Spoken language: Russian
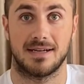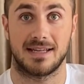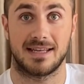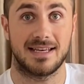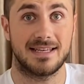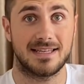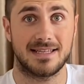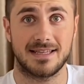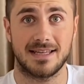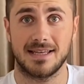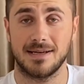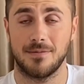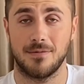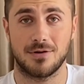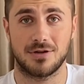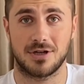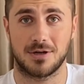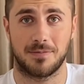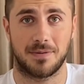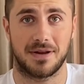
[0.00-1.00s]
Если ты не
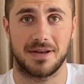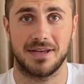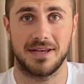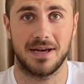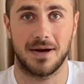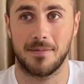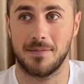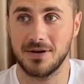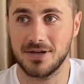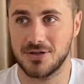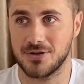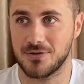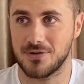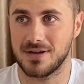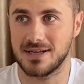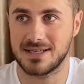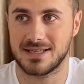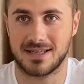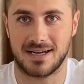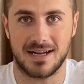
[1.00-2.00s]
можешь пройти обычную
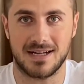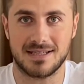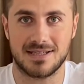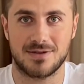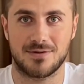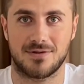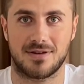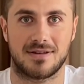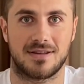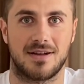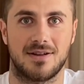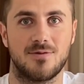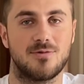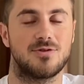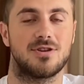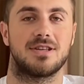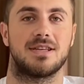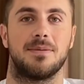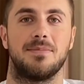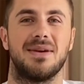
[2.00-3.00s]
регистрацию, тогда
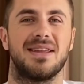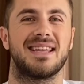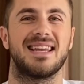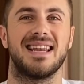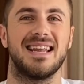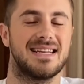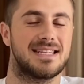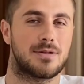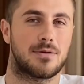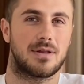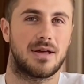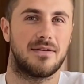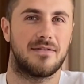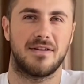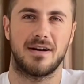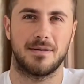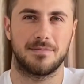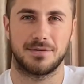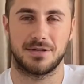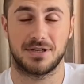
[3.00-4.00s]
лучше тебе не лезть туда
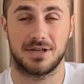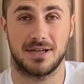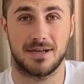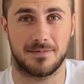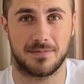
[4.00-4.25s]
вообще,